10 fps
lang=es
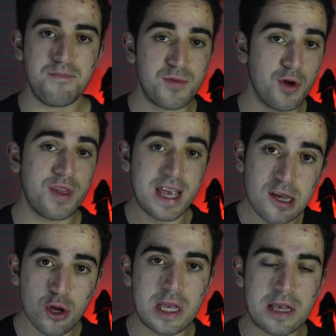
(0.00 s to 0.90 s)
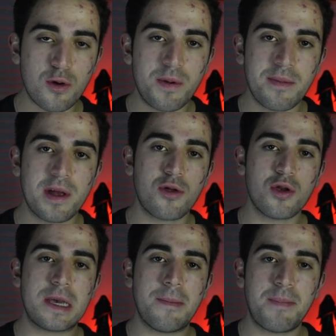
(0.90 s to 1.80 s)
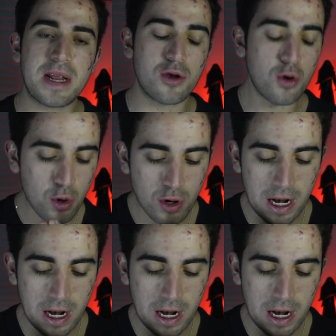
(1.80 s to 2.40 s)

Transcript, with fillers: donde estos descubrimientos siempre son con